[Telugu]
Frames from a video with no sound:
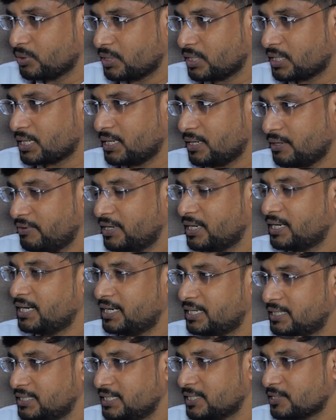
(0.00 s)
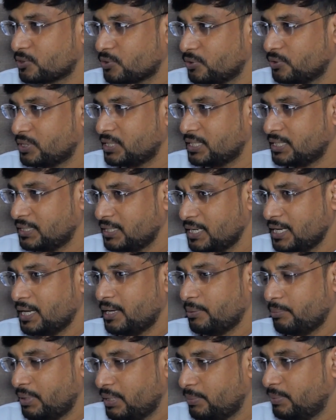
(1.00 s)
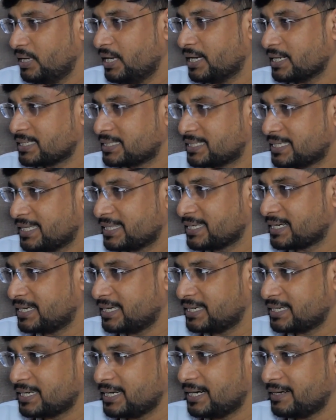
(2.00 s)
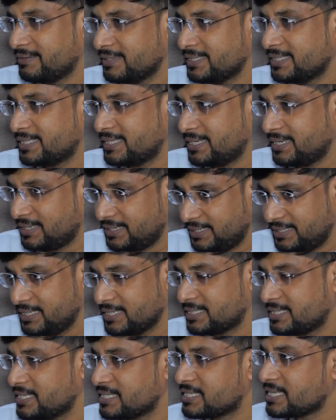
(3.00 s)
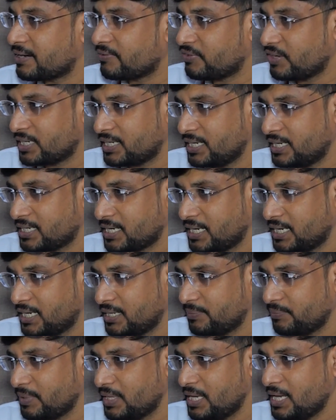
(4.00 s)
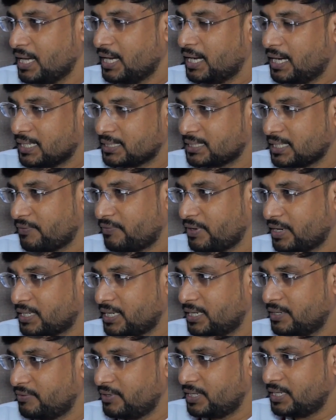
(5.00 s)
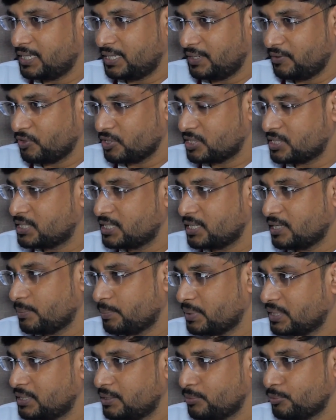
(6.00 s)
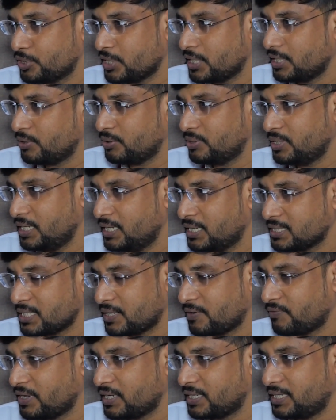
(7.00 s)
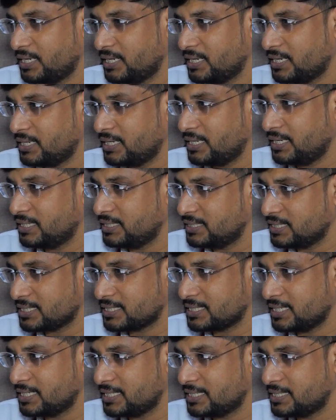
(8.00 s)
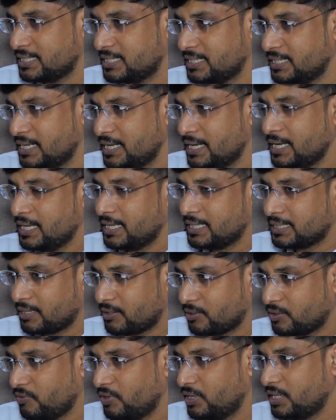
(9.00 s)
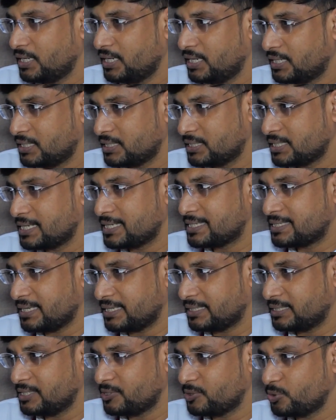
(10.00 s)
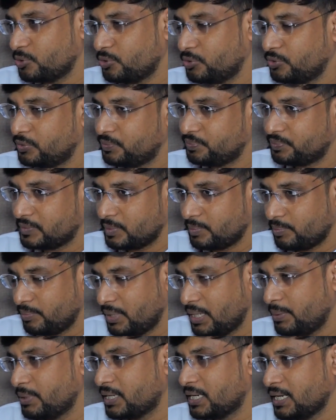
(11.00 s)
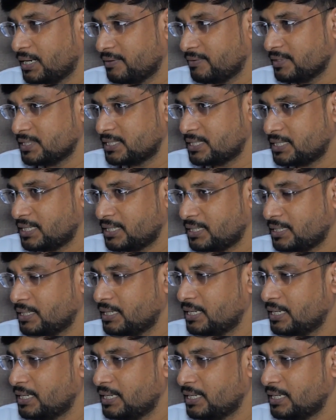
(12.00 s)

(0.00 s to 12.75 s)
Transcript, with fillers: తొందరగా వెంటిలేట్ చేసుకొని బేబీ లంగ్స్ ఎదగడానికి కావాల్సిన ఇంజెక్షన్ సర్ఫాక్టెంట్ అంటాం ఆ సర్ఫాక్టెంట్ వెంటనే వచ్చిన పది నిమిషాల్లోనే ఆ సర్ఫాక్టెంట్ అనే ఇంజెక్షన్ ఇచ్చి తర్వాత వెంటిలేటర్ చికిత్స అందిస్తూ బేబీకి కావాల్సిన